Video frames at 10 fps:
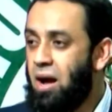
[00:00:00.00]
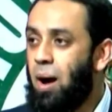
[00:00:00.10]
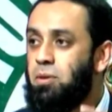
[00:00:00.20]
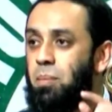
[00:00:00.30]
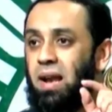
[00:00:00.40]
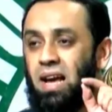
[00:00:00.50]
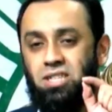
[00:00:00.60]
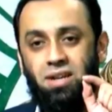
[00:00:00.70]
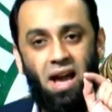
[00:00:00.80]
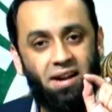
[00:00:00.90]
अब जब
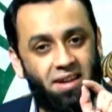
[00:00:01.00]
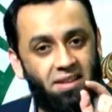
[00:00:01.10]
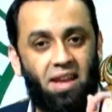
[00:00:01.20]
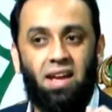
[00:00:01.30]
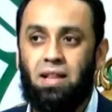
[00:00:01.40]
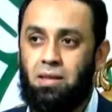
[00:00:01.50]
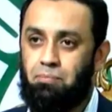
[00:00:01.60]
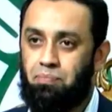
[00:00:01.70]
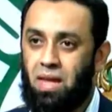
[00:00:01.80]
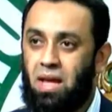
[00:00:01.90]
इलेक्शन एक्ट के तहत
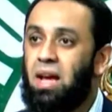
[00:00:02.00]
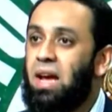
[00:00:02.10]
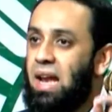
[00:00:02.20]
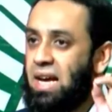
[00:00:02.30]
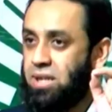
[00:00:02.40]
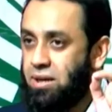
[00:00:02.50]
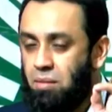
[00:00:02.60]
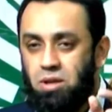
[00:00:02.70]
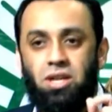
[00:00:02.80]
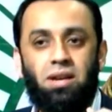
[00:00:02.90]
इलेक्शन
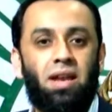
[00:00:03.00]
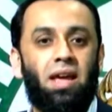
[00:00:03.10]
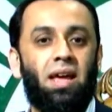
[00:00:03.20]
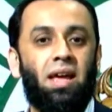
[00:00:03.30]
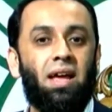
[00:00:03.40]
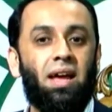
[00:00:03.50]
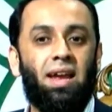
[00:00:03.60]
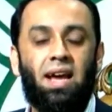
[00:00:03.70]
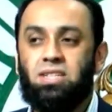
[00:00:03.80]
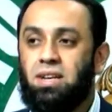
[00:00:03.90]
कमीशन ने
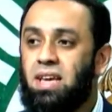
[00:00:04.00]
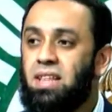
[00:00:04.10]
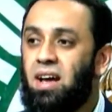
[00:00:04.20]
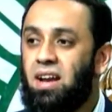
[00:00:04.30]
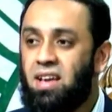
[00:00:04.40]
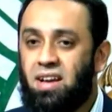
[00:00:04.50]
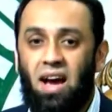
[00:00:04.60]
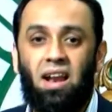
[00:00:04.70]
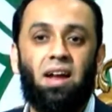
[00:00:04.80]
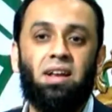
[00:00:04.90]
इलेक्शन की तारीख का
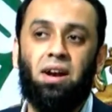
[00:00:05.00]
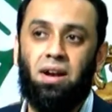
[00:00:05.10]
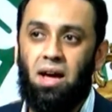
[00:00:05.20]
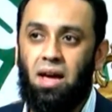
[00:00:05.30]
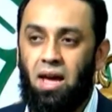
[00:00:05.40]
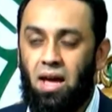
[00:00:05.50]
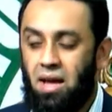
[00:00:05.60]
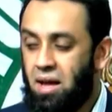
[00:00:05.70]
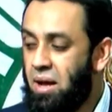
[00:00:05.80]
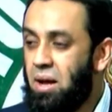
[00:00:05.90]
ऐलान करना है
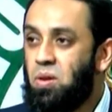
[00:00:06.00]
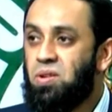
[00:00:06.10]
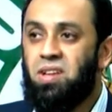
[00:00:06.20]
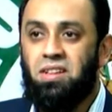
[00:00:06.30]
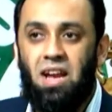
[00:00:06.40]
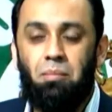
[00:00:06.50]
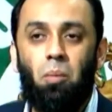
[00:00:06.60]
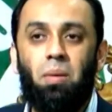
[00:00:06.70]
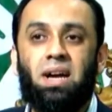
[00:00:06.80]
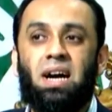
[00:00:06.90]
तो सदर
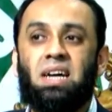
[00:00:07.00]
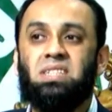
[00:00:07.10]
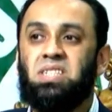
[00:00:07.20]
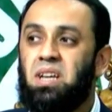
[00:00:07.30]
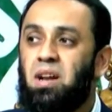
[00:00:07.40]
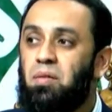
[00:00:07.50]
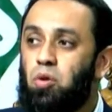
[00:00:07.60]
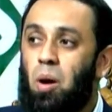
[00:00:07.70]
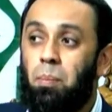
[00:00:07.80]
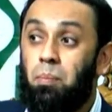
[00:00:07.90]
ममलिकत सिर्फ जो
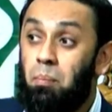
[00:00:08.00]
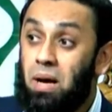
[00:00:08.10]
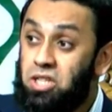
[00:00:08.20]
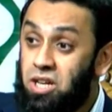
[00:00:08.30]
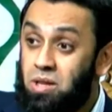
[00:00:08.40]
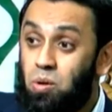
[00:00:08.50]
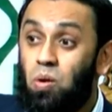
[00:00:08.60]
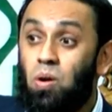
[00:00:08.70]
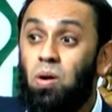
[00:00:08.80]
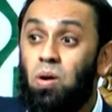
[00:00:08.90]
अब मीशत
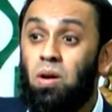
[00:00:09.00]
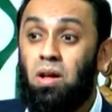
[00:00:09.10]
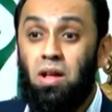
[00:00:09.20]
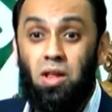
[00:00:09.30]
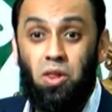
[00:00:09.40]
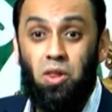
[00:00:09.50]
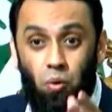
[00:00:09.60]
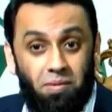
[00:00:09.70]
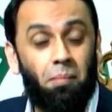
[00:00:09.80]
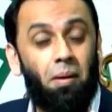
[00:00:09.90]
को थोड़ा
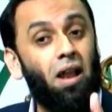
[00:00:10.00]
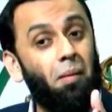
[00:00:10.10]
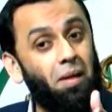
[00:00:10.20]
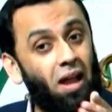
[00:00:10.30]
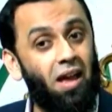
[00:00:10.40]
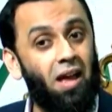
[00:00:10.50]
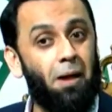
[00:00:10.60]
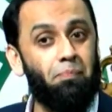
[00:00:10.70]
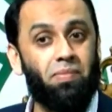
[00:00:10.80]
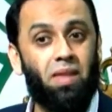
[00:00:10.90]
संभाला मिला है
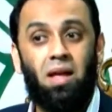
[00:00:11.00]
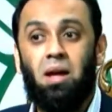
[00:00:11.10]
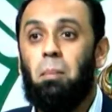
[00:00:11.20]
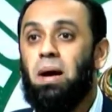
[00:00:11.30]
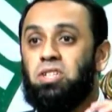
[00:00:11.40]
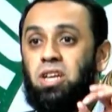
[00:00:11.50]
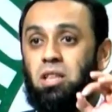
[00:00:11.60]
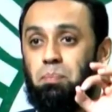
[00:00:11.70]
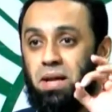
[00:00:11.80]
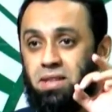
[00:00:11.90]

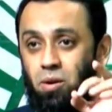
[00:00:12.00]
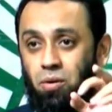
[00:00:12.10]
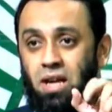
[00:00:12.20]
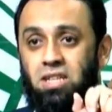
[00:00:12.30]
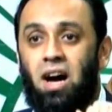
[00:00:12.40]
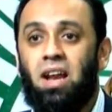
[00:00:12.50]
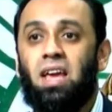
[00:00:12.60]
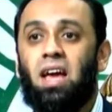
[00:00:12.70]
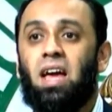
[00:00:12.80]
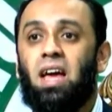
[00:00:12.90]
मीशत बेहतर होने जा रही
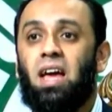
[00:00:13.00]
है